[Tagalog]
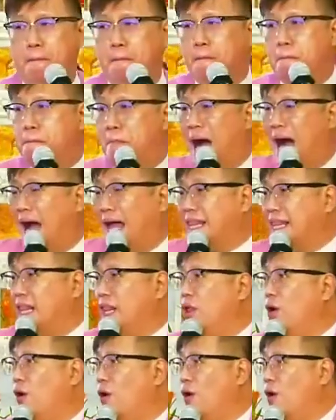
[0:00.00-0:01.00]
Pangatlo,
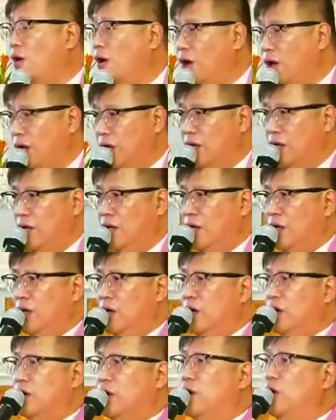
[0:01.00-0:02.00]

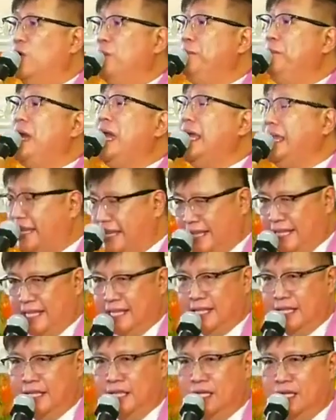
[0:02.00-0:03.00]
commit
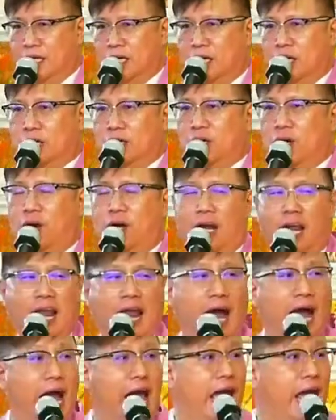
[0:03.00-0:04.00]
your
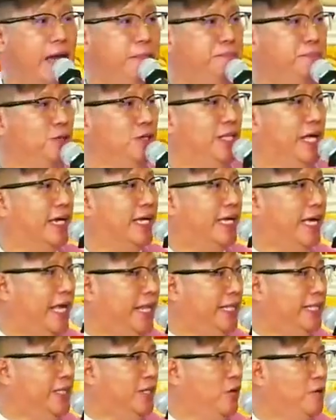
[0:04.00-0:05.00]
life to the
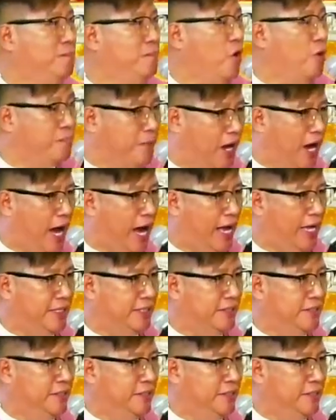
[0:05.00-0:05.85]
kingdom of God.